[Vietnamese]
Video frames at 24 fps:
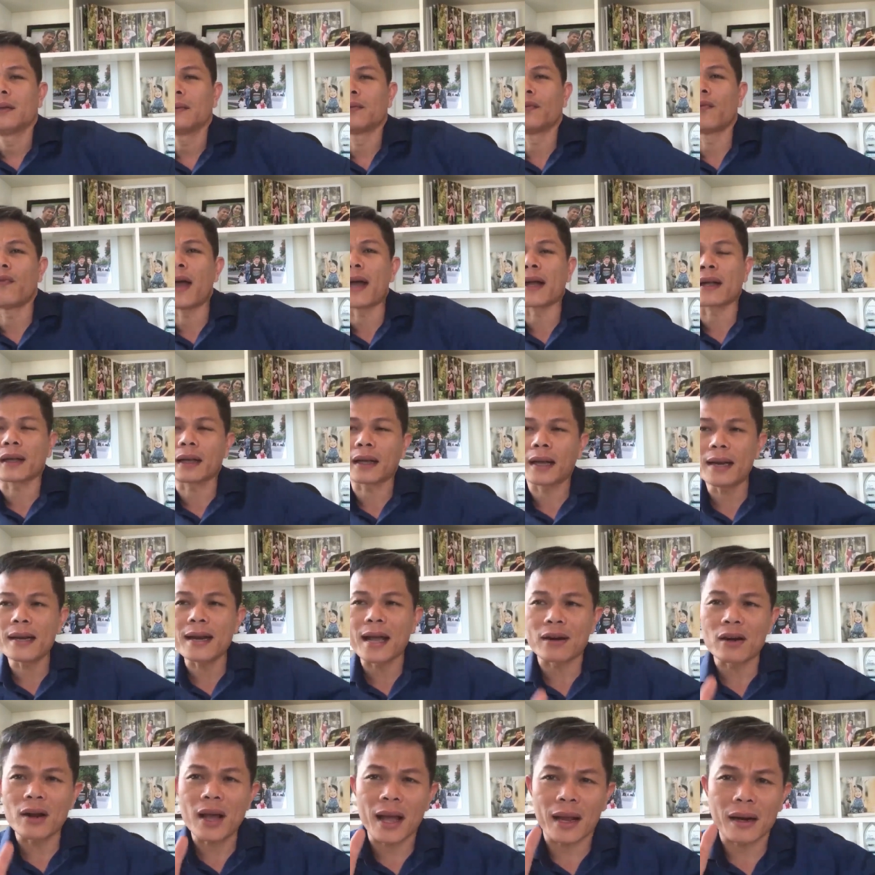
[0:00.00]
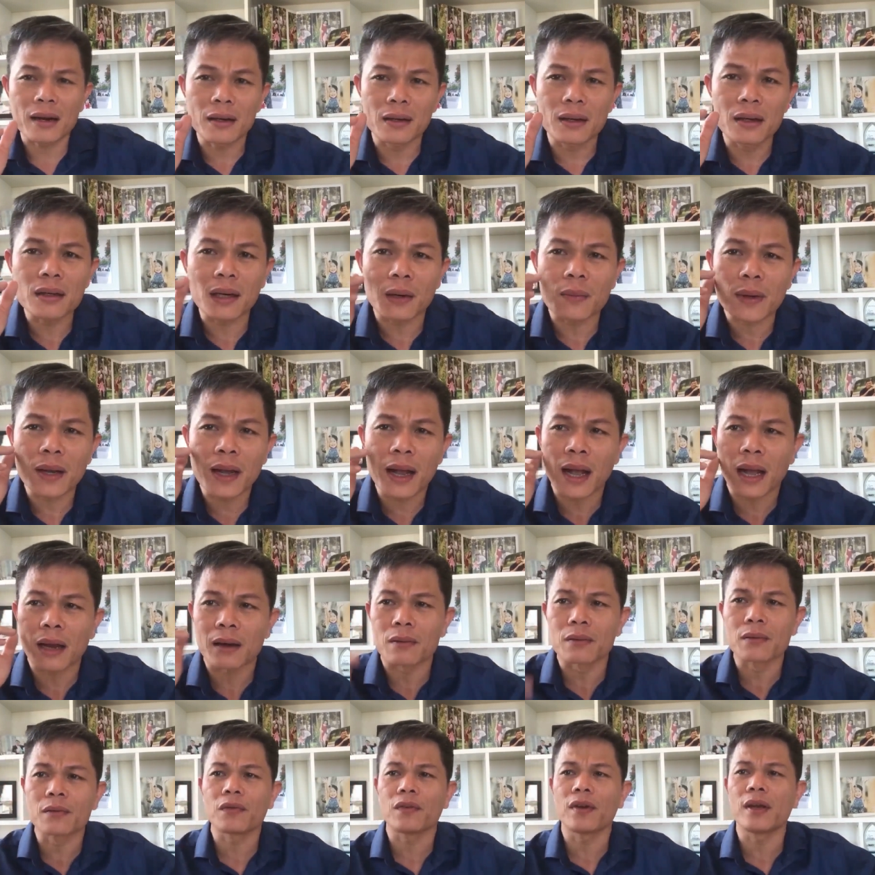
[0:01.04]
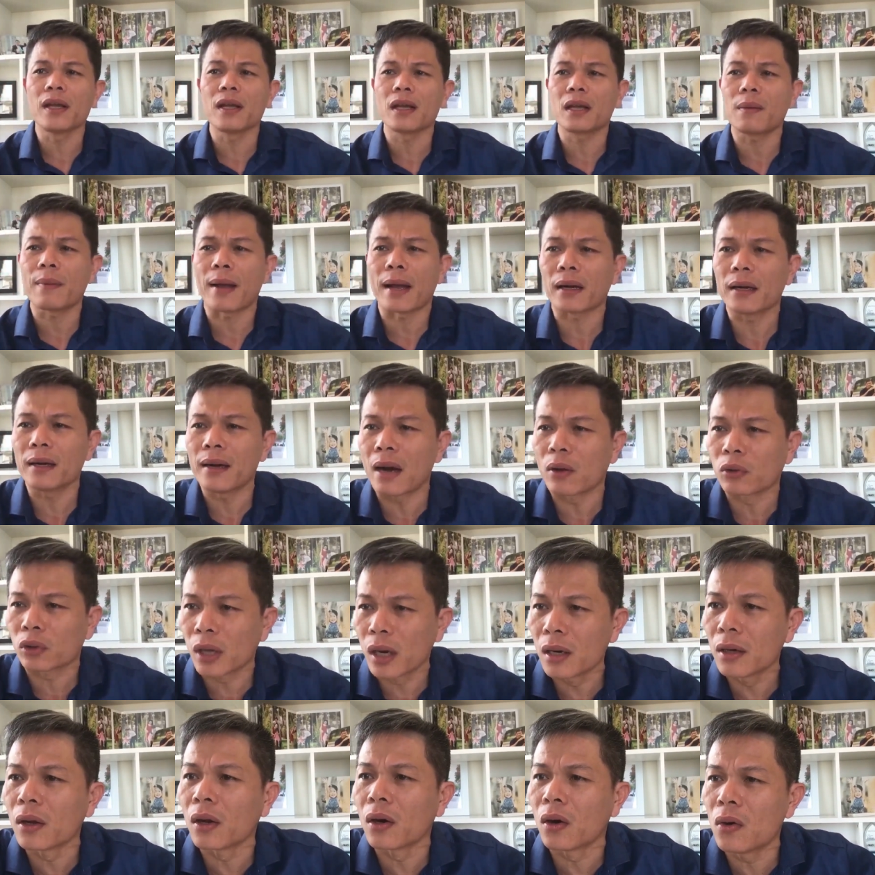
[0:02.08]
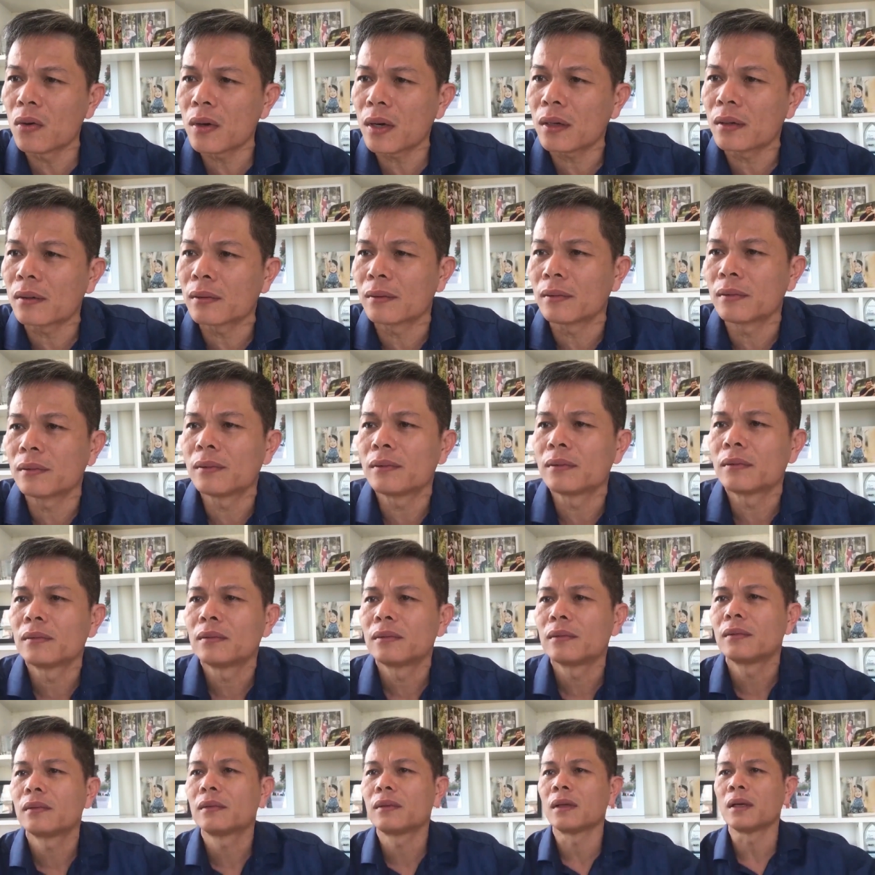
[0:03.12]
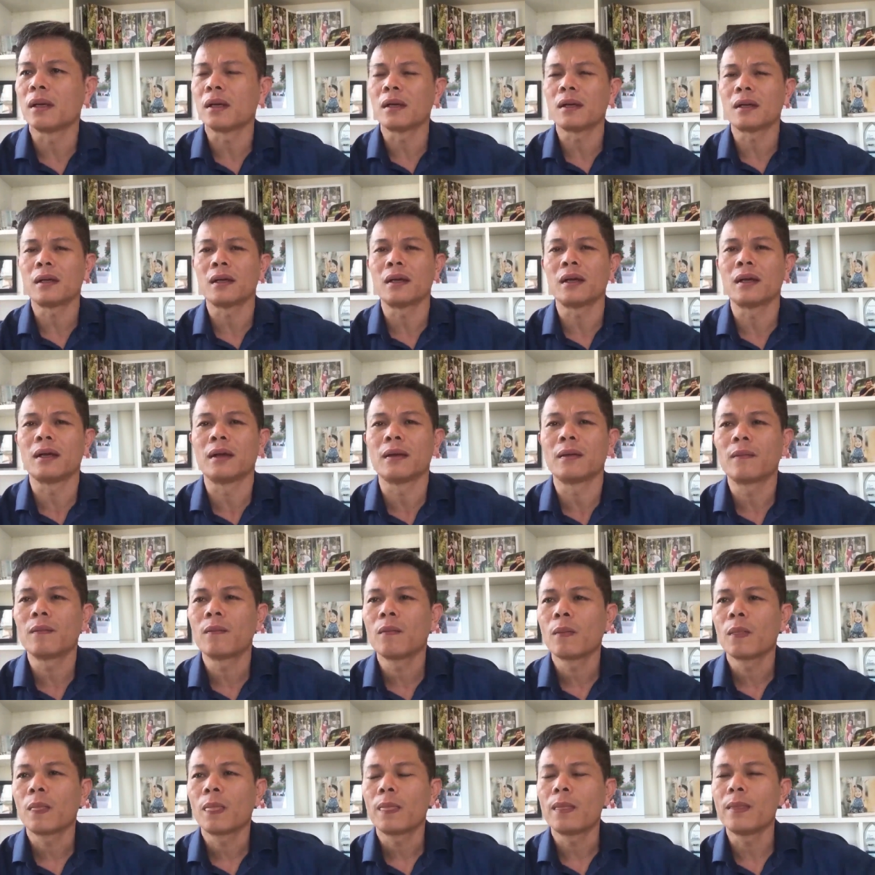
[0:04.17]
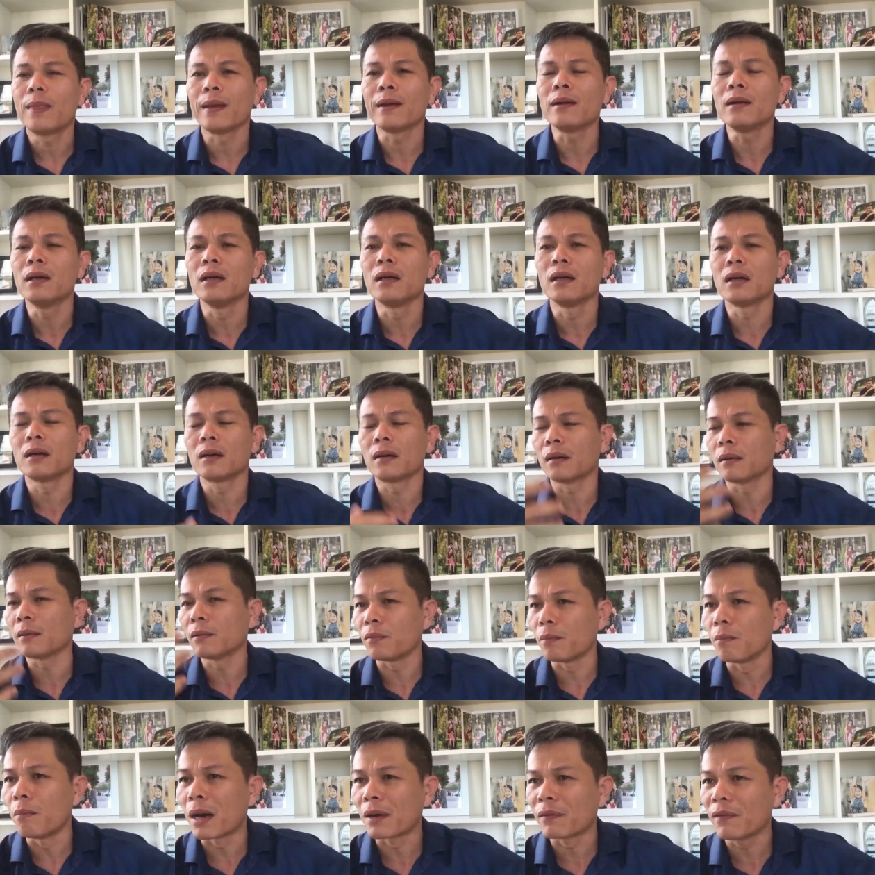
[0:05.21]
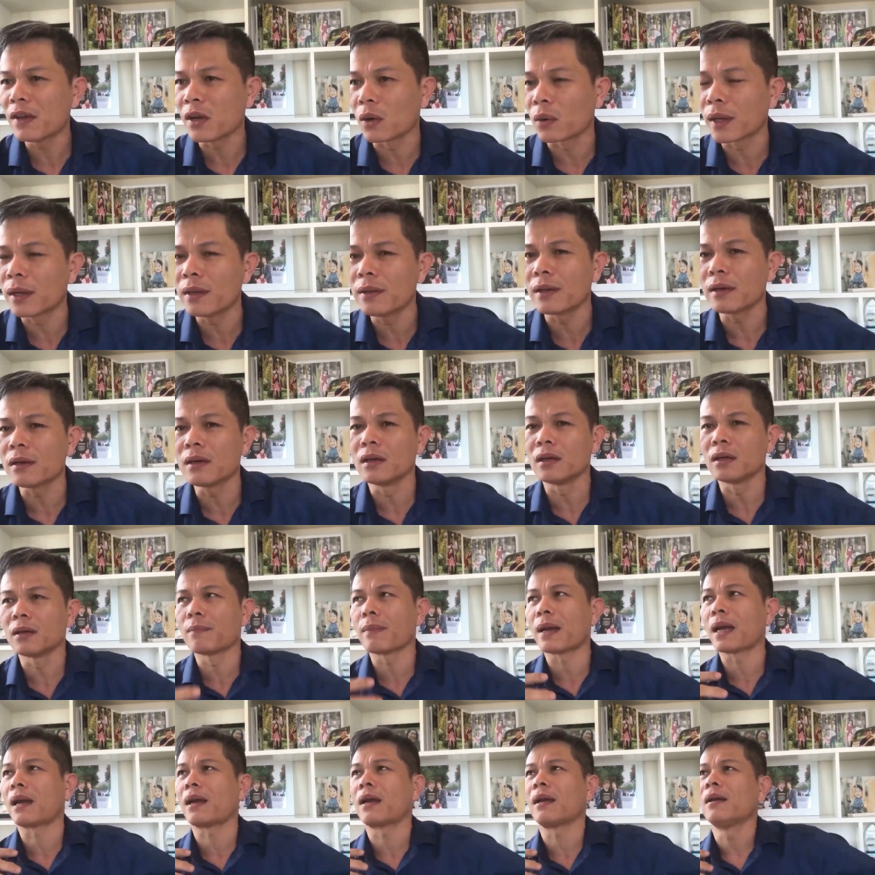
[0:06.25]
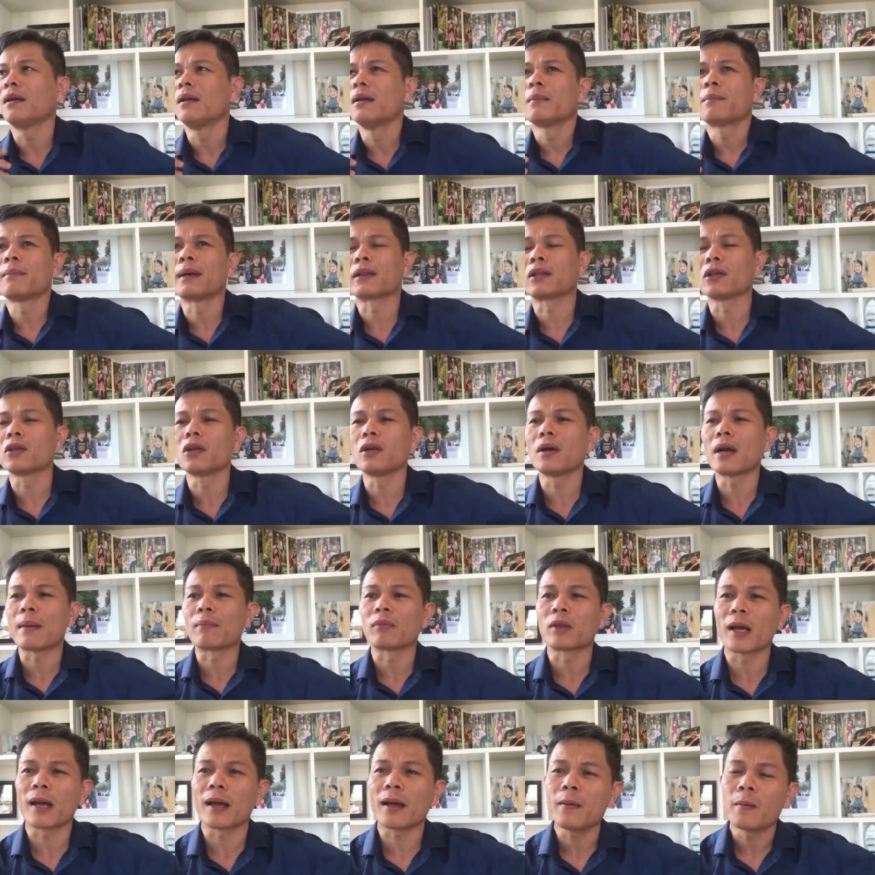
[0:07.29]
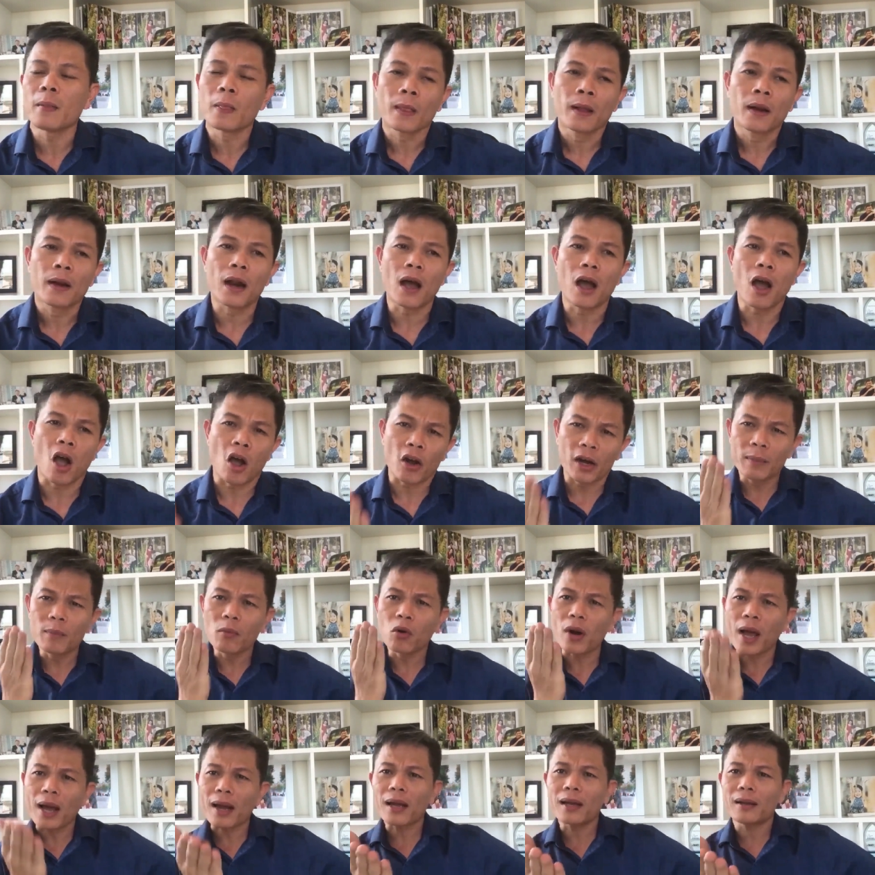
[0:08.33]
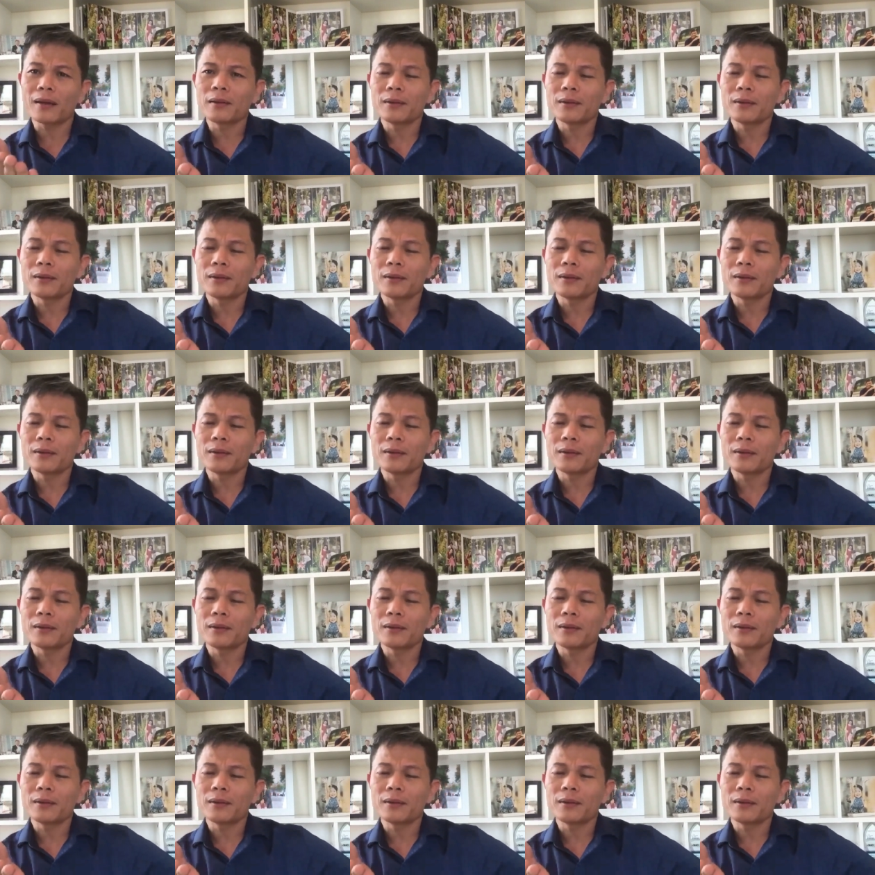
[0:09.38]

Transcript: và cái này nó ảnh hưởng trong cái hành vi các bạn đi đầu tư đồ luôn à những người mình ví dụ đi những người mà mà tôi duy làm thế là họ đi mua đất